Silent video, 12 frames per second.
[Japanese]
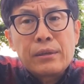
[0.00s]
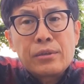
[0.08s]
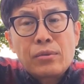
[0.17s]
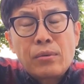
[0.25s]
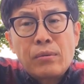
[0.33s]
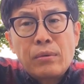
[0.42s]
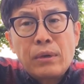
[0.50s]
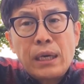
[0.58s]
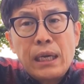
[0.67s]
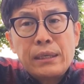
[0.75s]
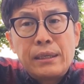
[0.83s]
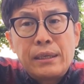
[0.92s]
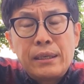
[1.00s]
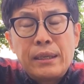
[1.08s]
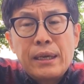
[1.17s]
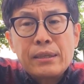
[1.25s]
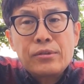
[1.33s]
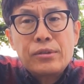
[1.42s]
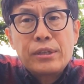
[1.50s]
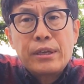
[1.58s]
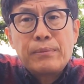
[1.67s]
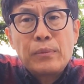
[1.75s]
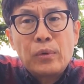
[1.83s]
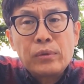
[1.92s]
そこから離脱し
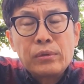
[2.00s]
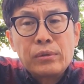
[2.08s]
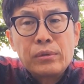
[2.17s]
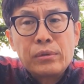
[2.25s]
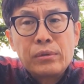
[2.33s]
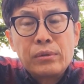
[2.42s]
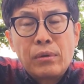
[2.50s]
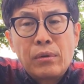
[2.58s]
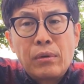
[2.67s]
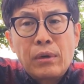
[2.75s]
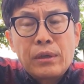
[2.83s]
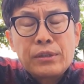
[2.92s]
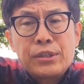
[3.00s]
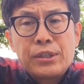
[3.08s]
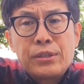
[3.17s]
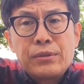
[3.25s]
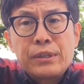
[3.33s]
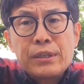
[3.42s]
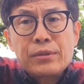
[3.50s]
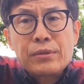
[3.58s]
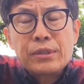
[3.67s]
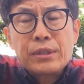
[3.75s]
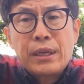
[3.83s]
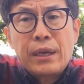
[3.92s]
てもっと自由で、そ
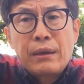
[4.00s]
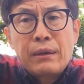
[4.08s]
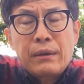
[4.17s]
して、